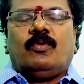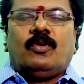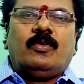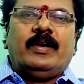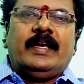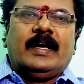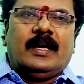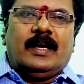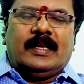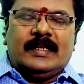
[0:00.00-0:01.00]
உங்களுடைய
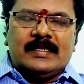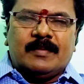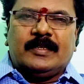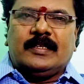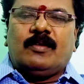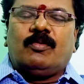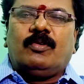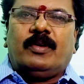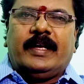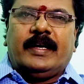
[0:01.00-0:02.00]
அதே சமயத்தில்
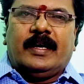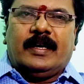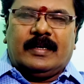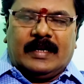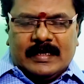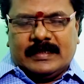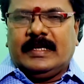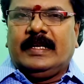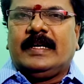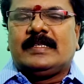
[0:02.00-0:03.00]
உங்களுடைய
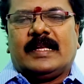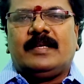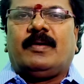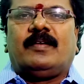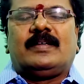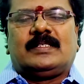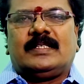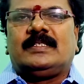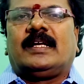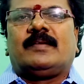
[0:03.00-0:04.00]
ராசியிலேயே சனி பகவான்
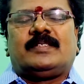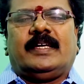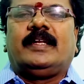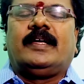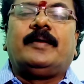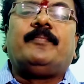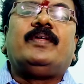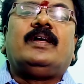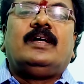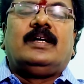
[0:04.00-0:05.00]
சஞ்சாரம் செய்கிறாரு
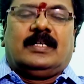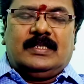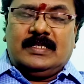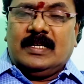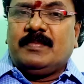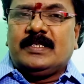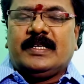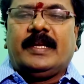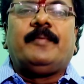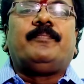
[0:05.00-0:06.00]
அது
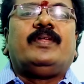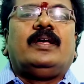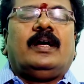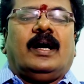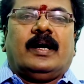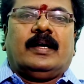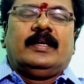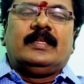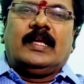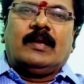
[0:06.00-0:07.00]
ஜென்மச்சனி ஆக
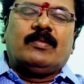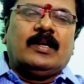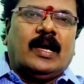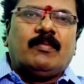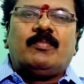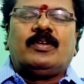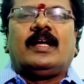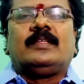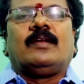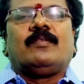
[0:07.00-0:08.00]
எந்த அளவுக்கு
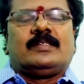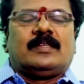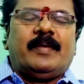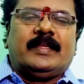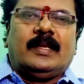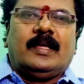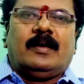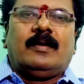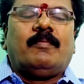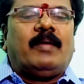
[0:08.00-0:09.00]
லாபம்னா அந்த அளவுக்கு சமயத்தில்
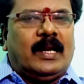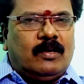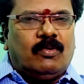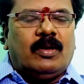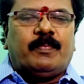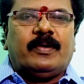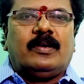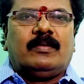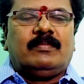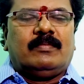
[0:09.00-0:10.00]

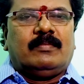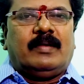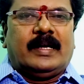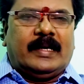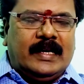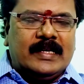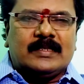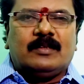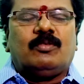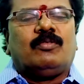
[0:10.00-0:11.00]
மனக்குழப்பங்களும் மன
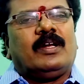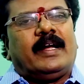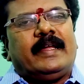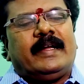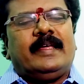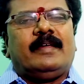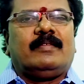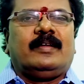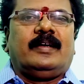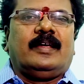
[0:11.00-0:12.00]
கிளேசங்களும் உங்களுக்கு அடிக்கடி
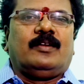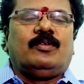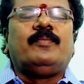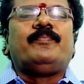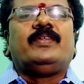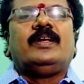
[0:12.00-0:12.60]
இருந்துக்கிட்டே இருக்கும்